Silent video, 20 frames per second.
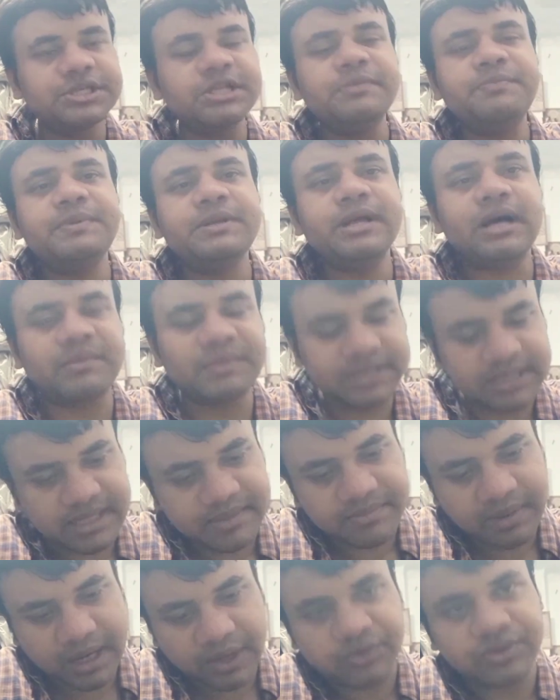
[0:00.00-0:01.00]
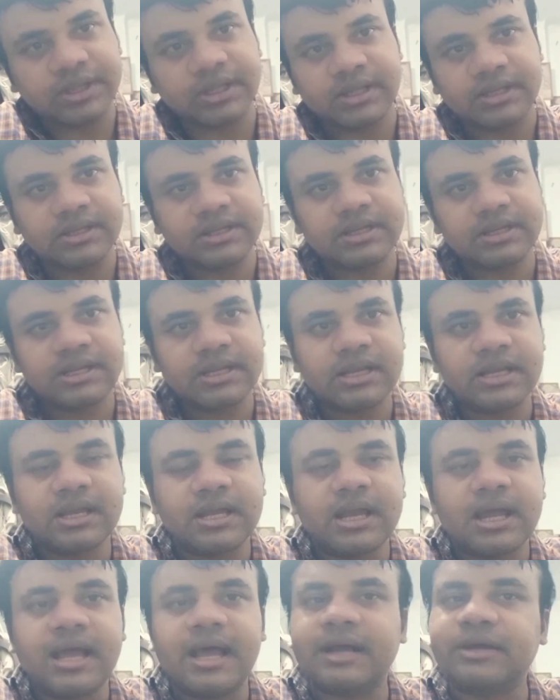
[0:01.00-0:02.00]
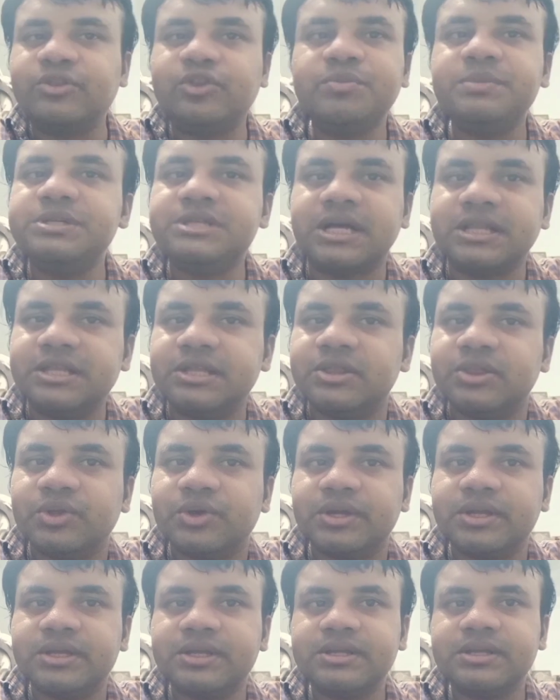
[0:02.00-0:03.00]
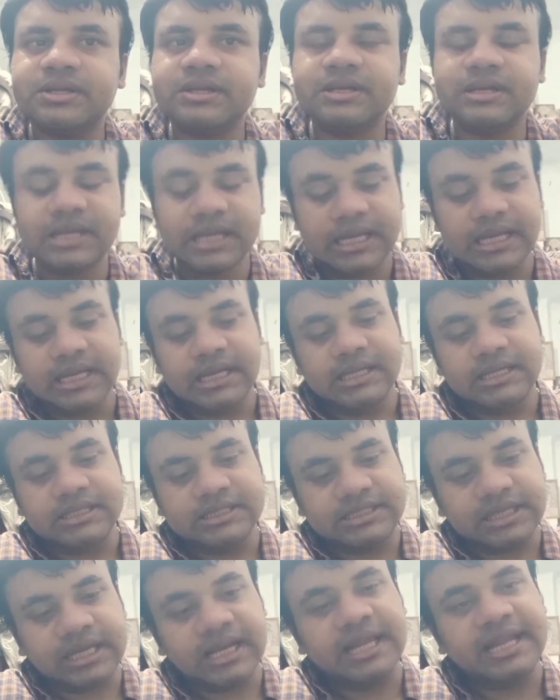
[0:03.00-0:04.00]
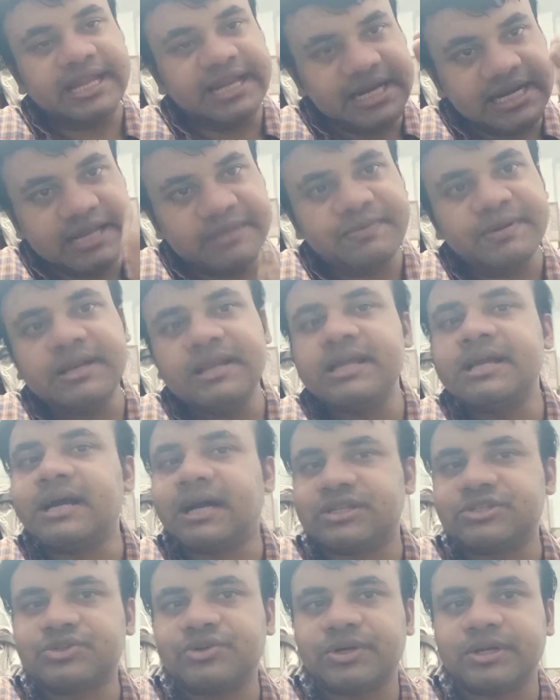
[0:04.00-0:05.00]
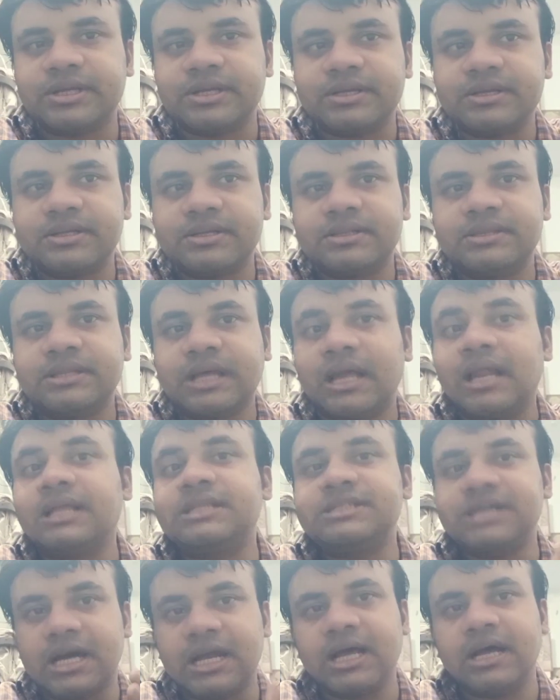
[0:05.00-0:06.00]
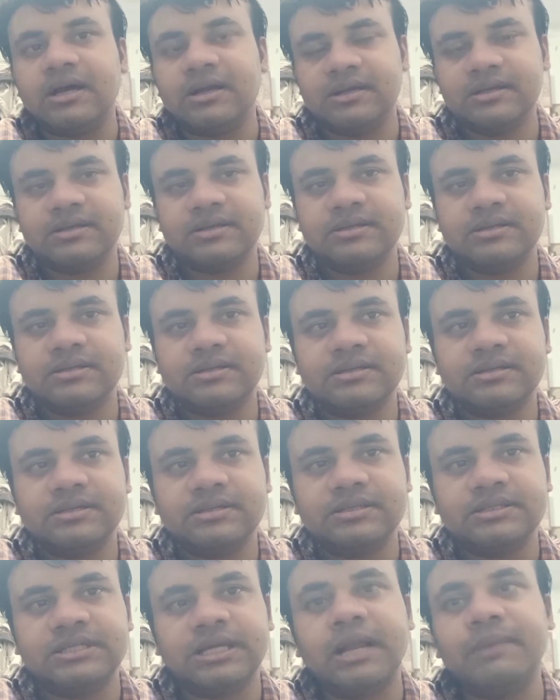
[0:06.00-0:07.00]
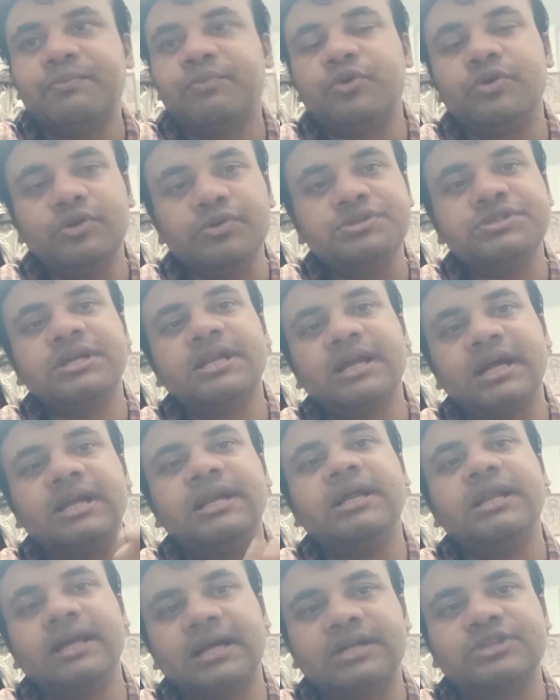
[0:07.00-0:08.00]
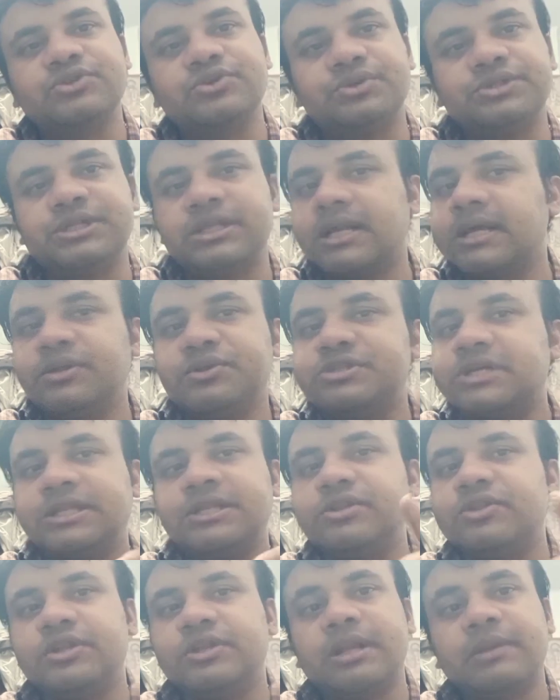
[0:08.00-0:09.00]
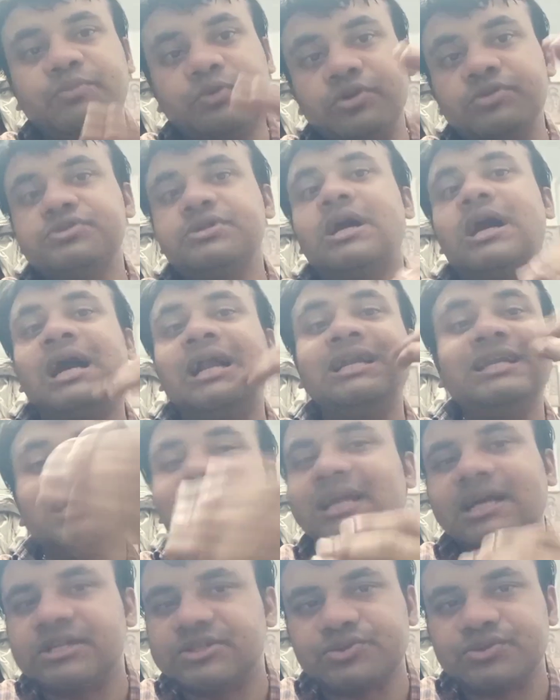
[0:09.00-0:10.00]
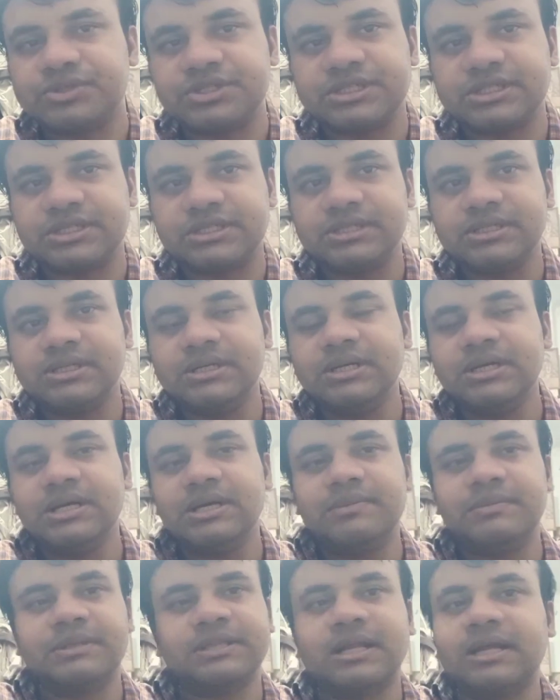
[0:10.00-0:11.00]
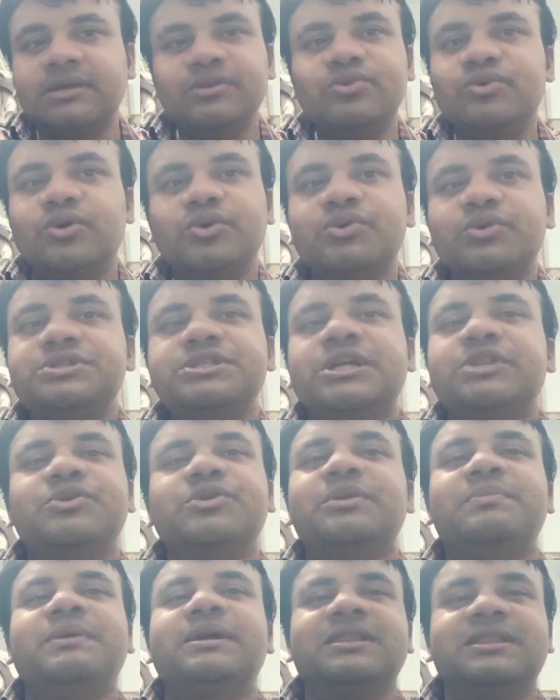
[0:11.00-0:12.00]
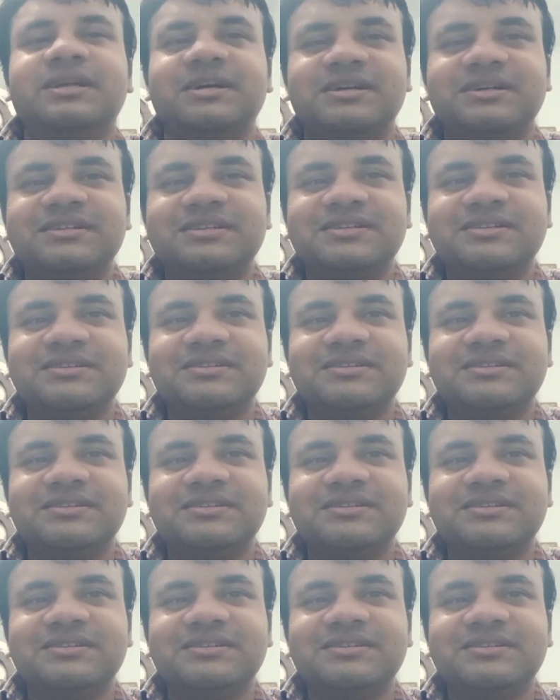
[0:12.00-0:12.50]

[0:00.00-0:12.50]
শিল্পীরা আমাদের এই ভারতে একদমই স্বাধীন নয় যারা ইন্ডিপেন্ডেন্টলি কাজ করে তারা ছাড়া যারা প্রডিউসারের আন্ডারে কাজ করছে তারা কিন্তু স্বাধীন না তারা প্রডিউসার আন্ডারে কাজ করছে মানে তারা কিন্তু কখনো স্বাধীনতা পান না